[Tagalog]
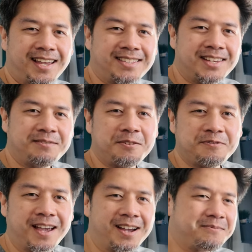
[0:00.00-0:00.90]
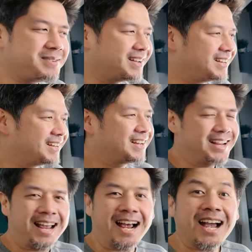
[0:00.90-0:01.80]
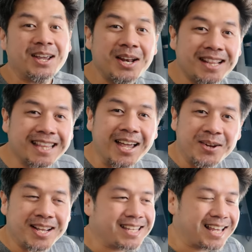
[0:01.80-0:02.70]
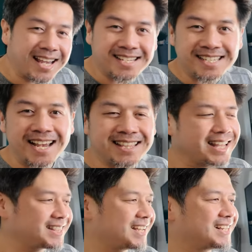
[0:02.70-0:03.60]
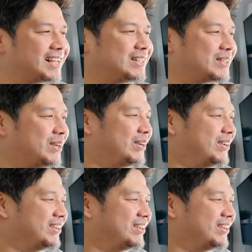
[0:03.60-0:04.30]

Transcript: KTV fam, ngayon lang tayo naging excited ng ganito.